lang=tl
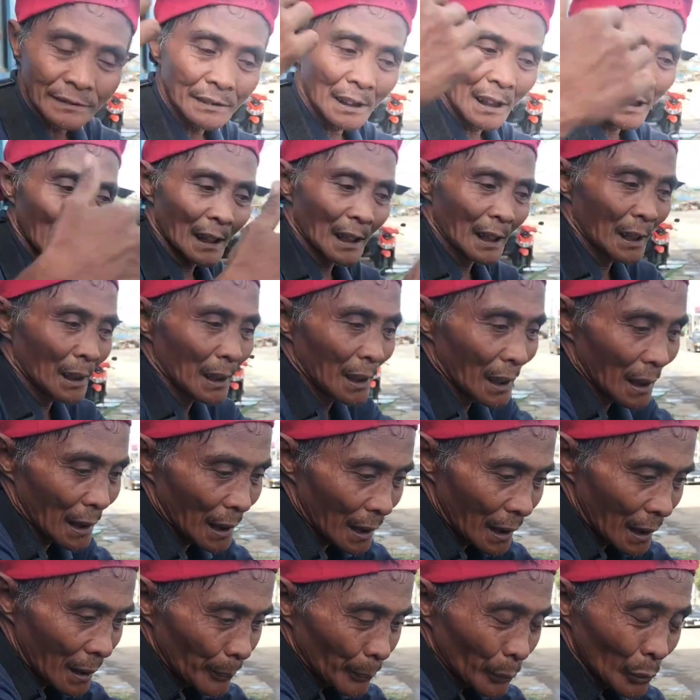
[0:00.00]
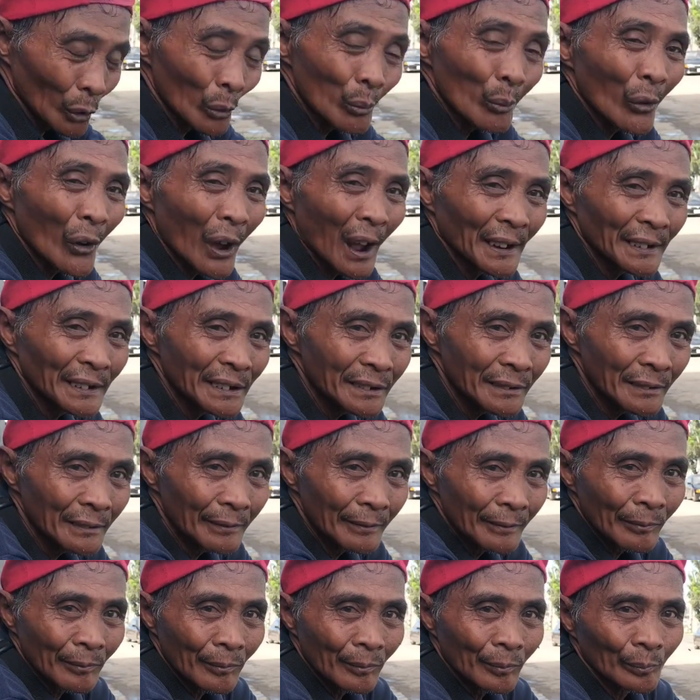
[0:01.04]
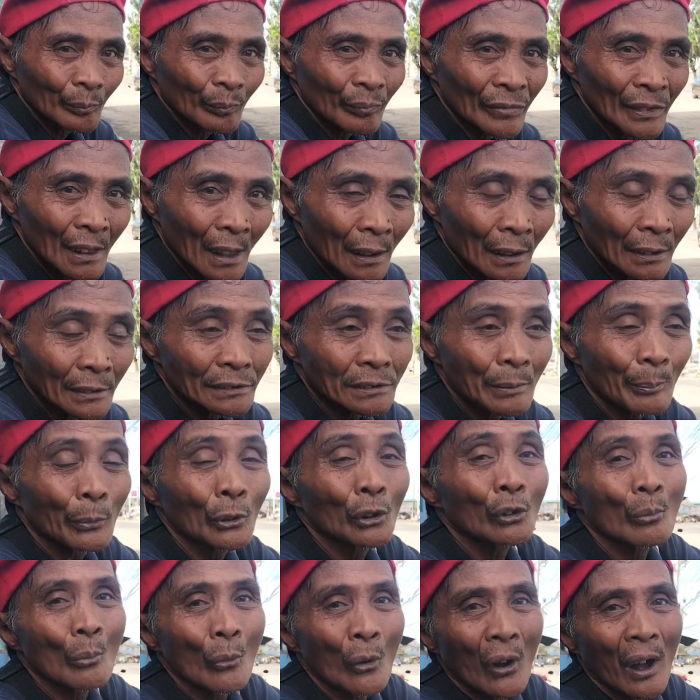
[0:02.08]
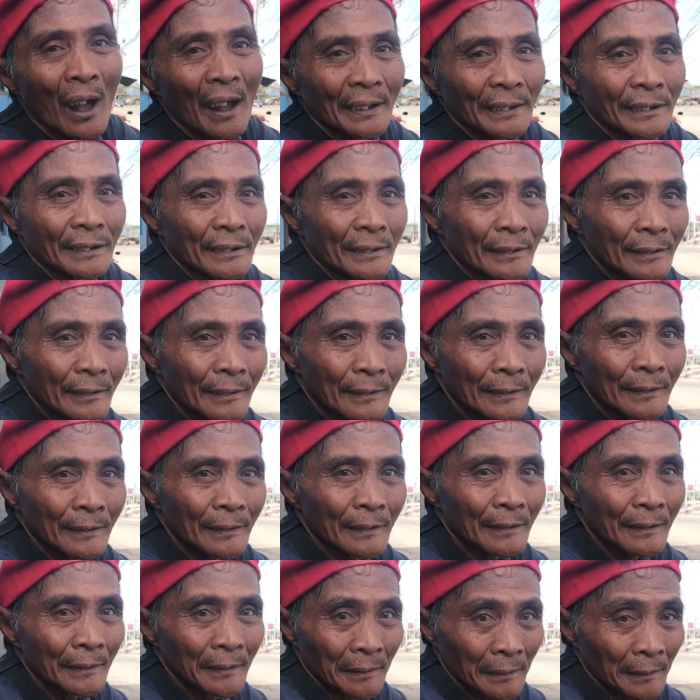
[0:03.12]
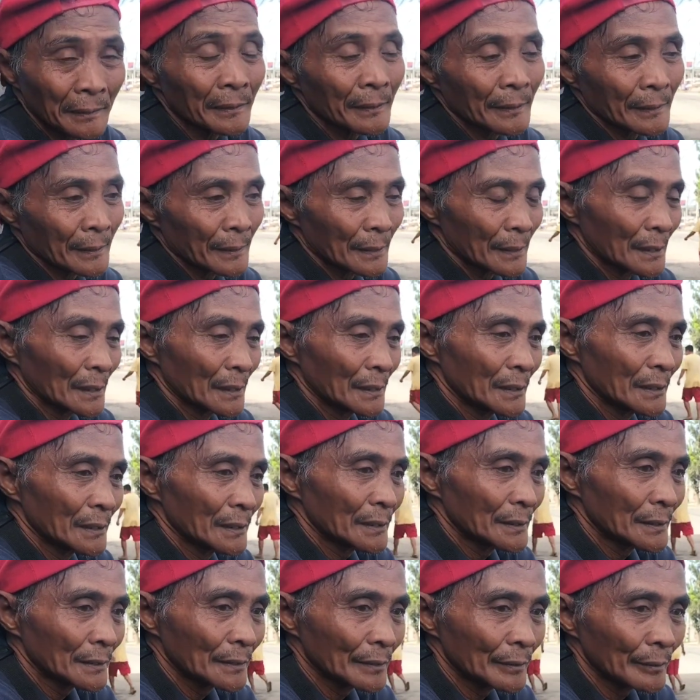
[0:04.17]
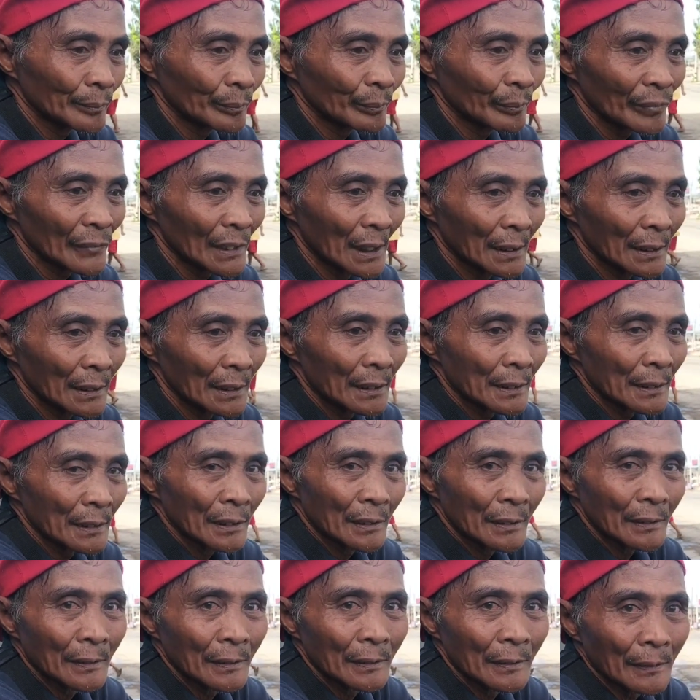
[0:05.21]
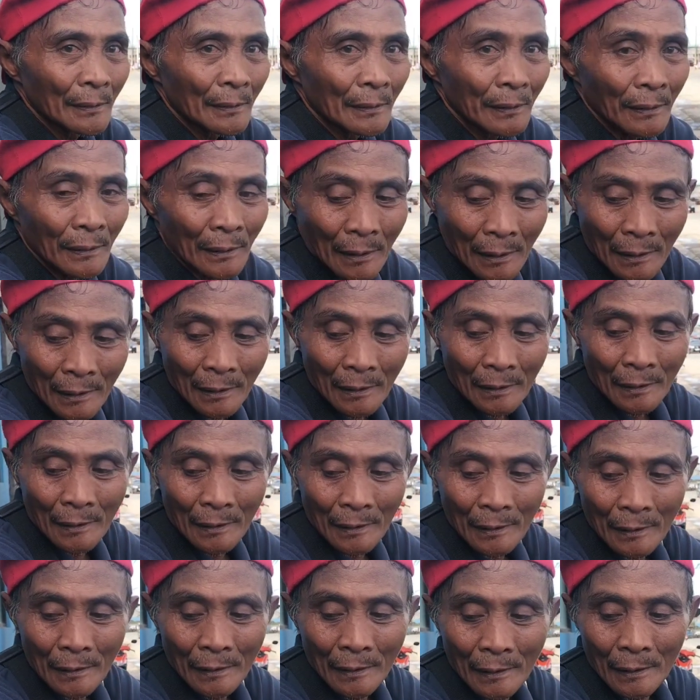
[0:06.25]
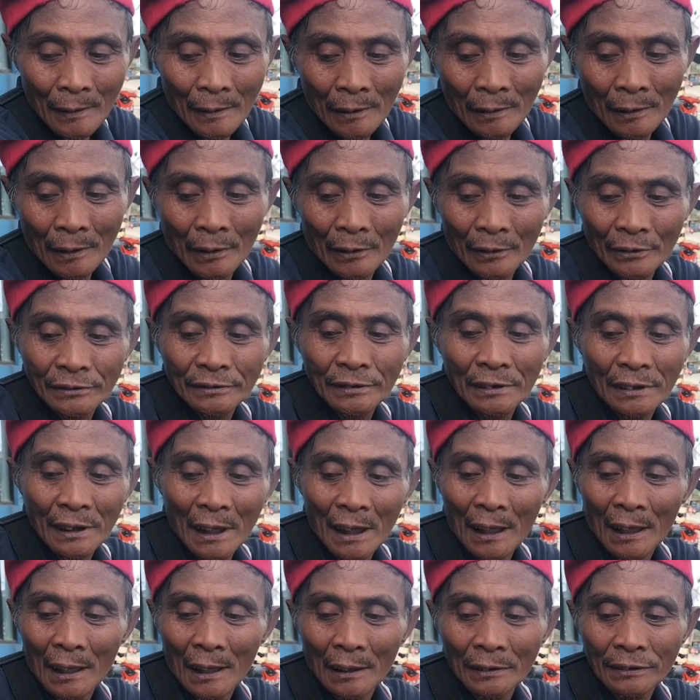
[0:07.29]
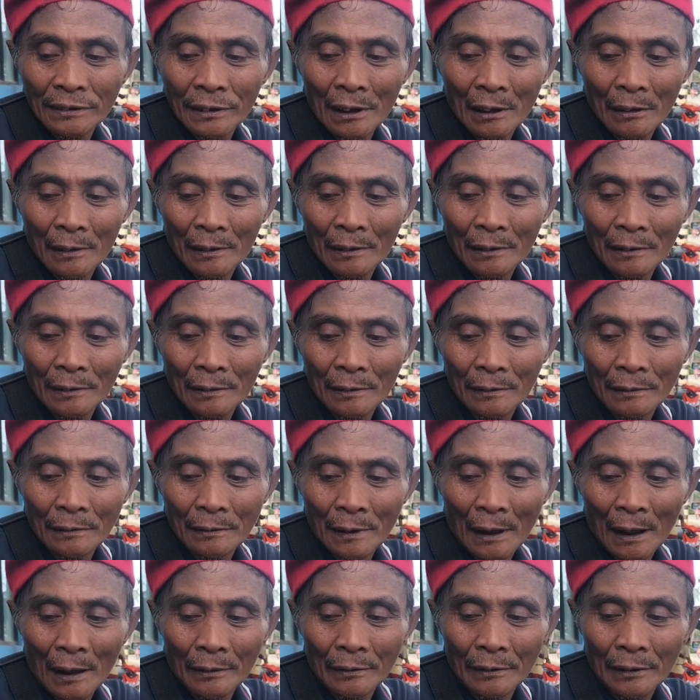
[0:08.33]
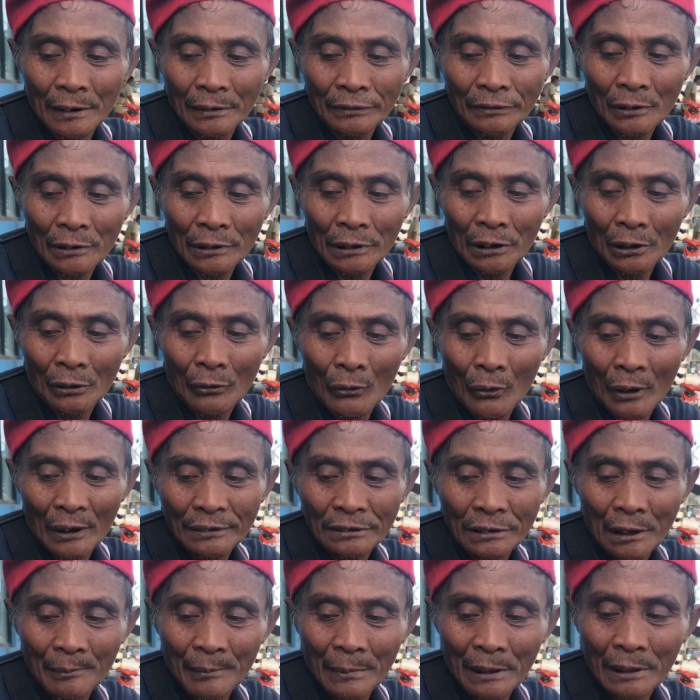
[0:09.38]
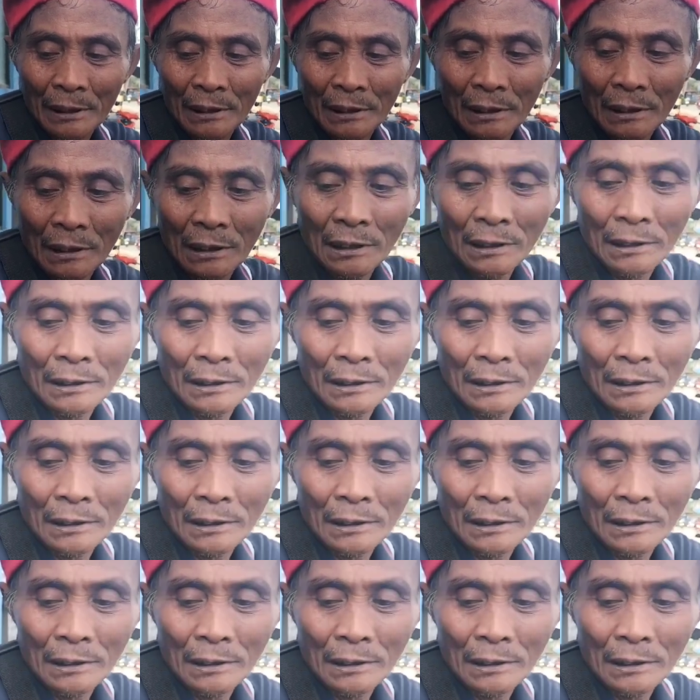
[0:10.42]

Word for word: Sa Pulong Buhangin. Pa? Pulong Buhangin. Pulong Buhangin. Yung amo nyo may tindang ganito, may mga pisto? Kaya siyang ano, kinukuha sa may